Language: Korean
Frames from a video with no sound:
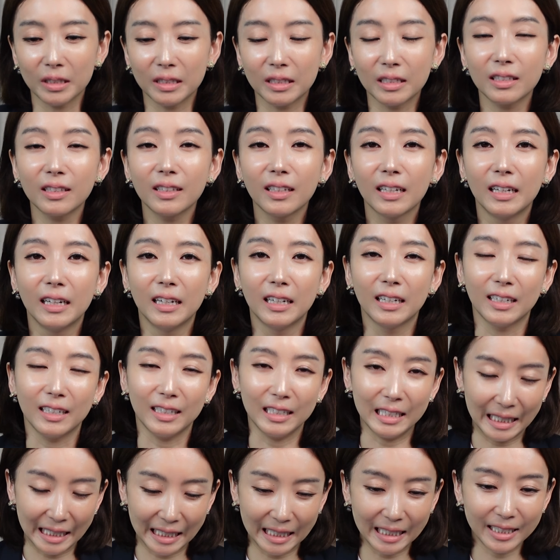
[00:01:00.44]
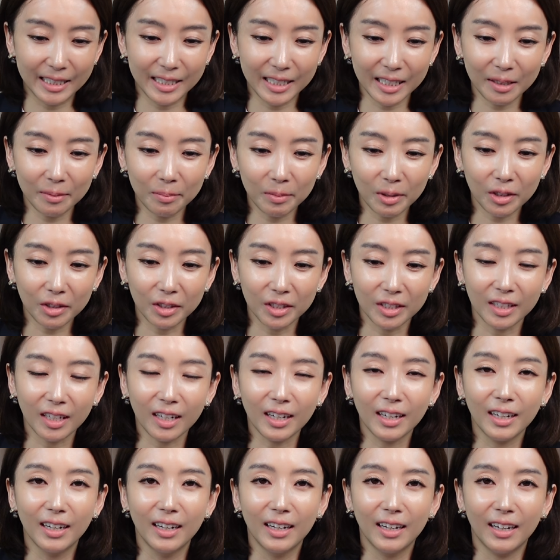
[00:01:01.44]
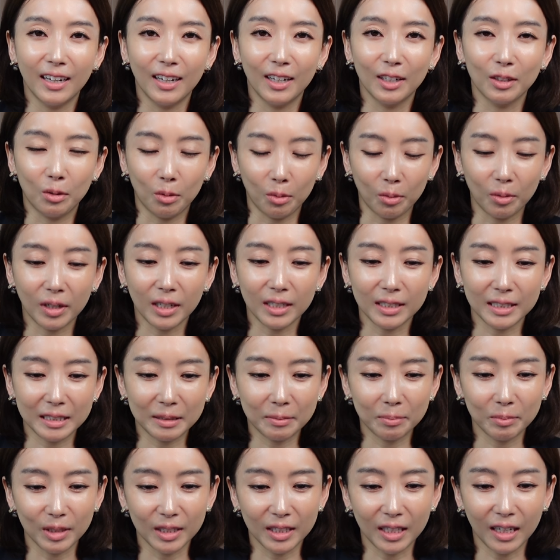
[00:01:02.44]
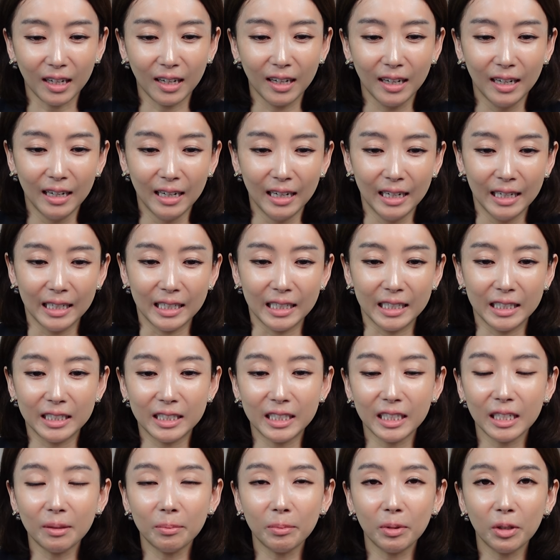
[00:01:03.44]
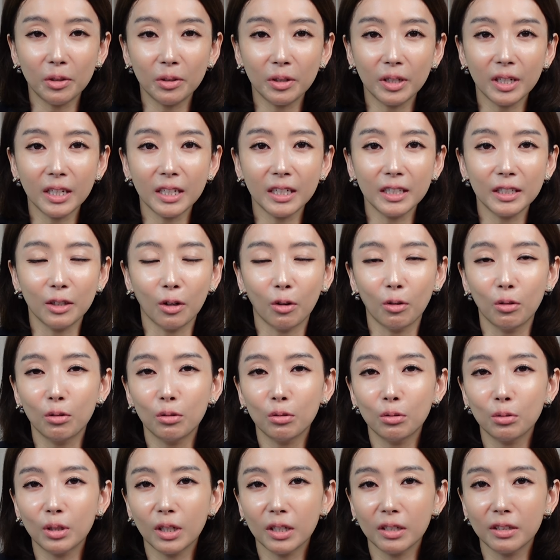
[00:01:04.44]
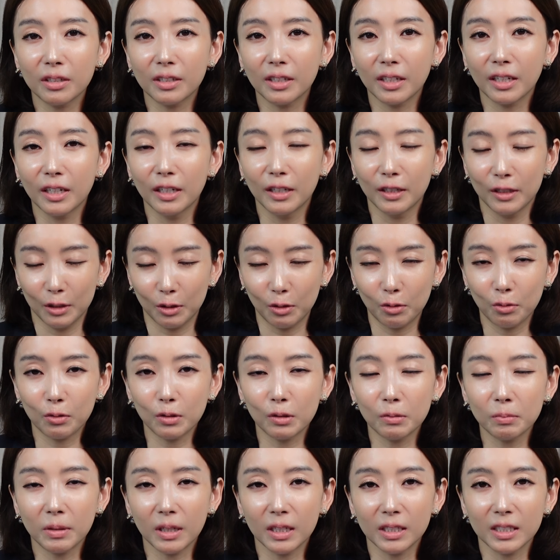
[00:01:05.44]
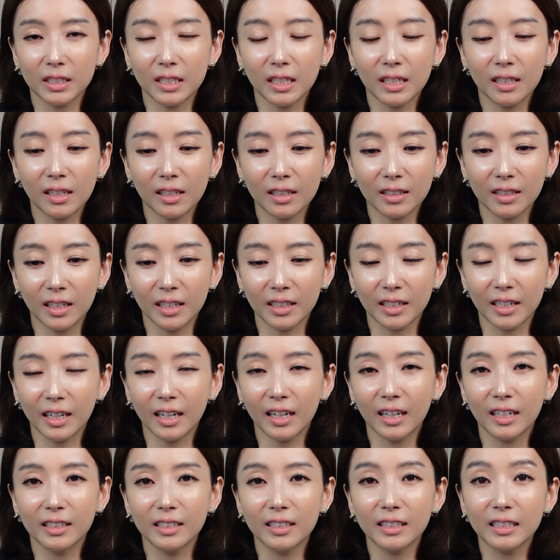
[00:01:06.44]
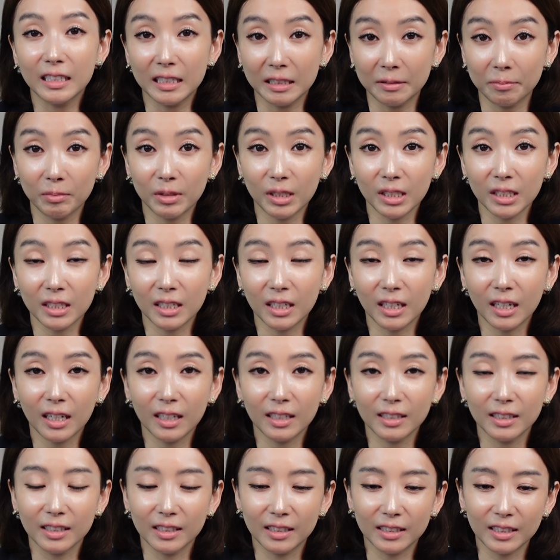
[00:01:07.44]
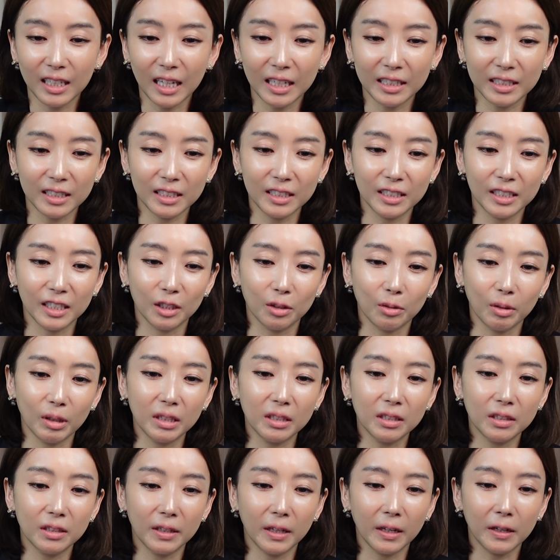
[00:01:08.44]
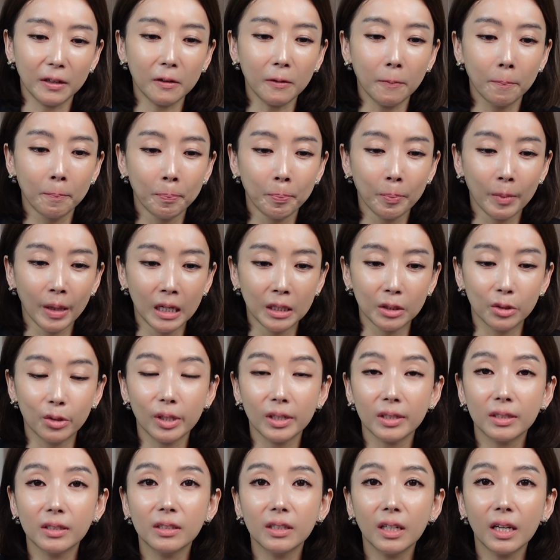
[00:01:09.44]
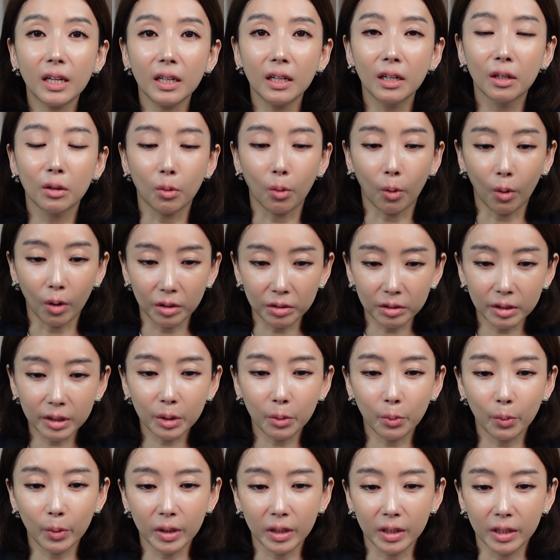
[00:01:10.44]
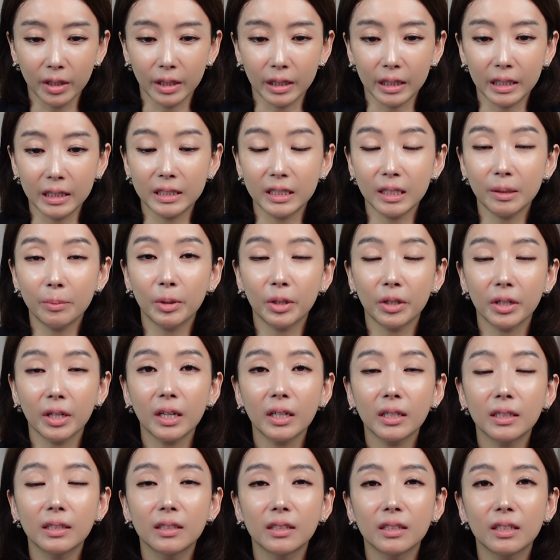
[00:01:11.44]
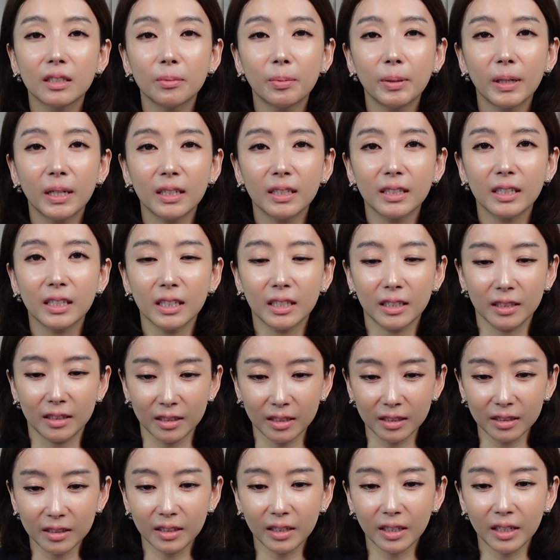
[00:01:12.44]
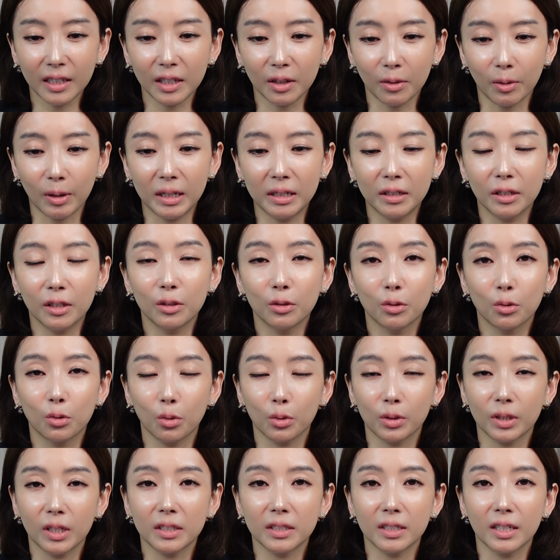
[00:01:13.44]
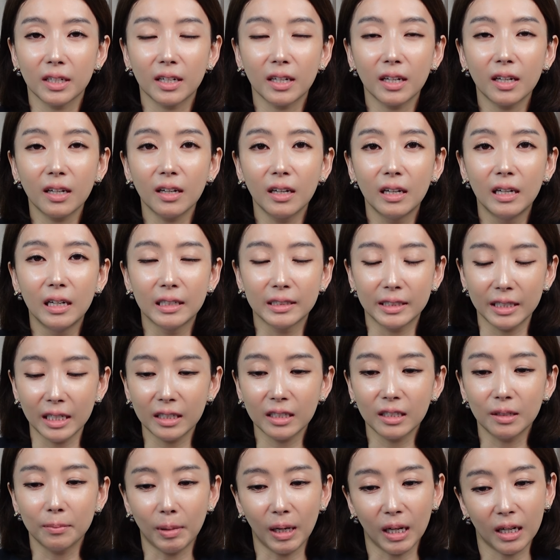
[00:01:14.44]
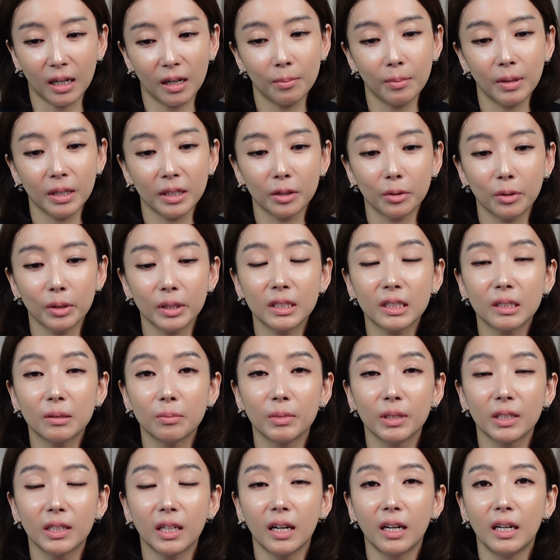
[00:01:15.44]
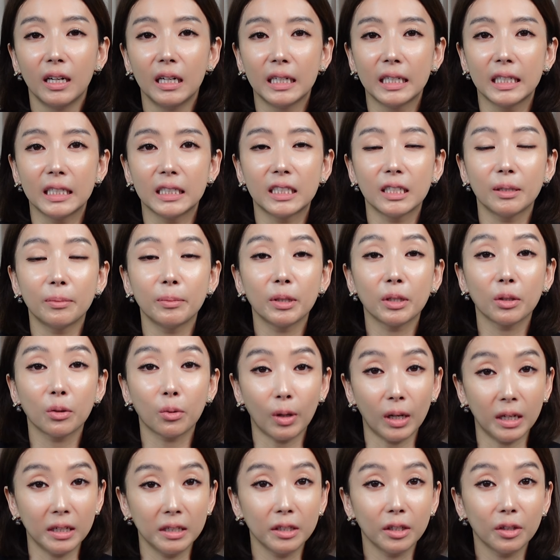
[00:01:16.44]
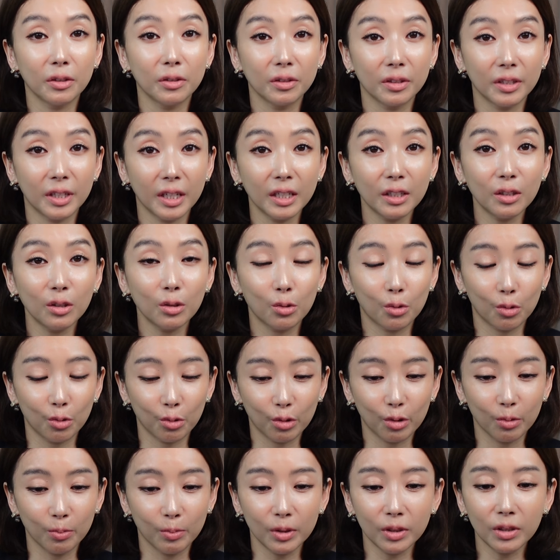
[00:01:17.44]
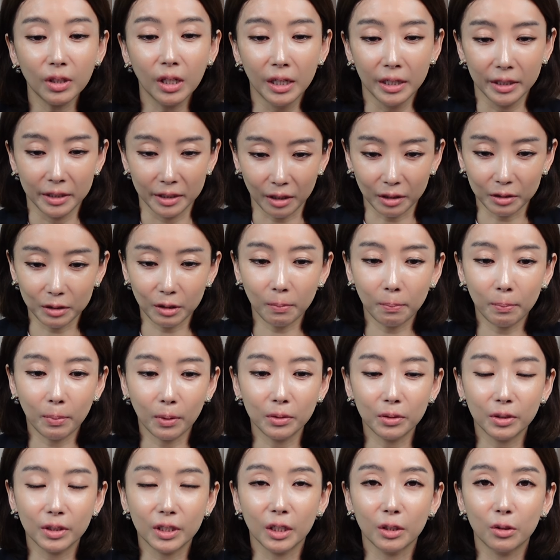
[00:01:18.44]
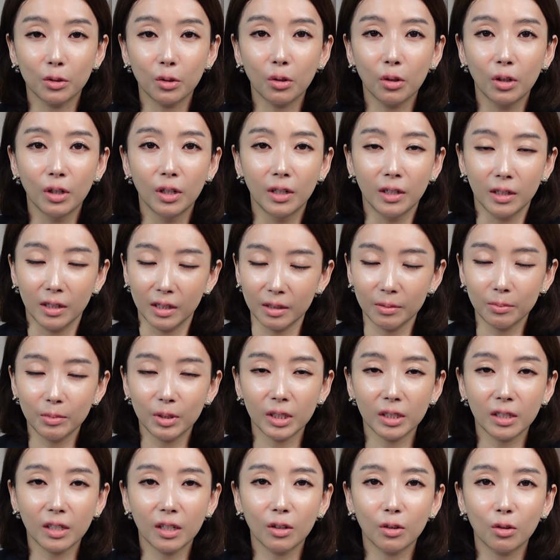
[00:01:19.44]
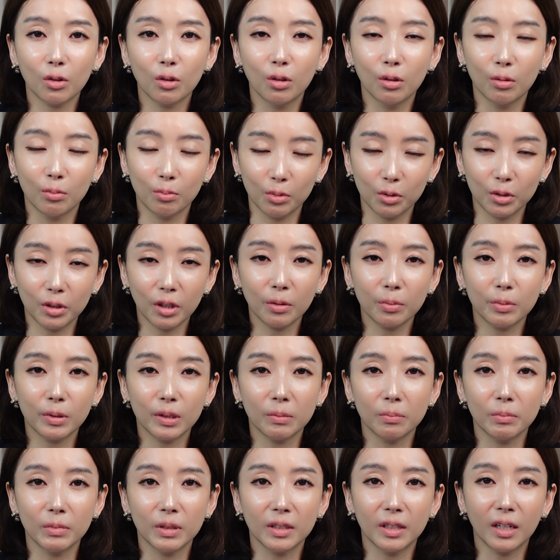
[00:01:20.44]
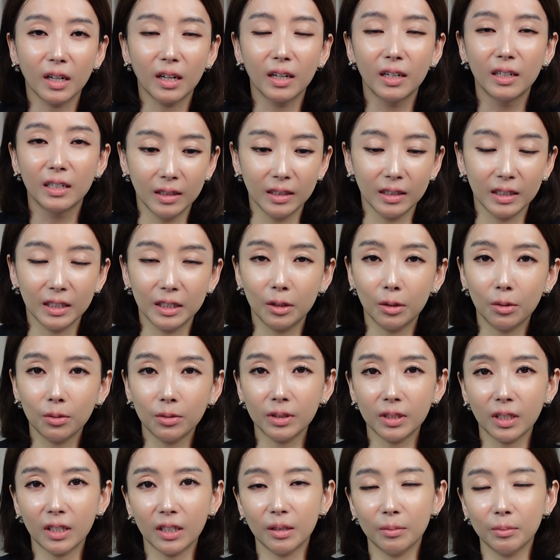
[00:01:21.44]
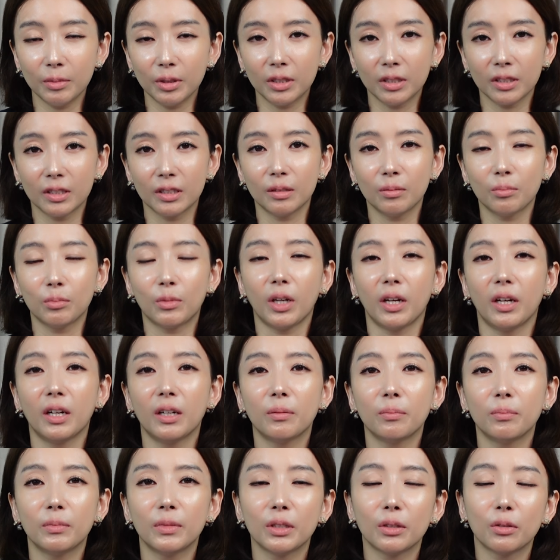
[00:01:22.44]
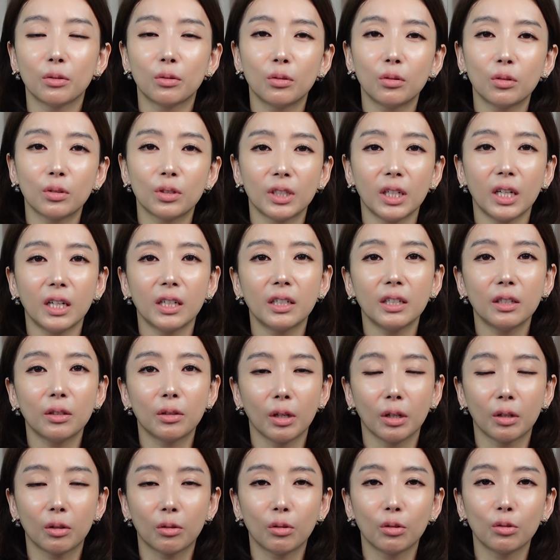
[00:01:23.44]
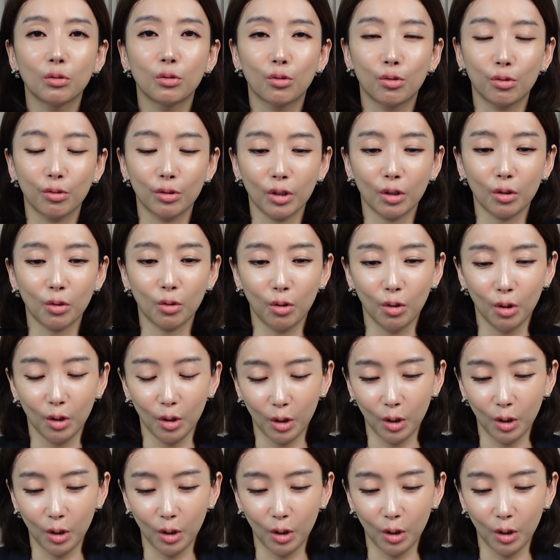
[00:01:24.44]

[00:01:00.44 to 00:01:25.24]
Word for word: 있는 어, 이재명이나 아, 똑같습니다. 이재명의 연료자들의 죽음까지 생각나게 하는 끔찍한 사진이기도 했는데요. 최근에 권익위 이재명의 응급헬기 특혜 관련 조사자가 생을 마감하게 됐습니다. 이재명 관련된 죽음은 여섯 번째죠. 끔찍하고 무섭습니다. 이런 사람이 지금 대한민국 차기 대권 주자로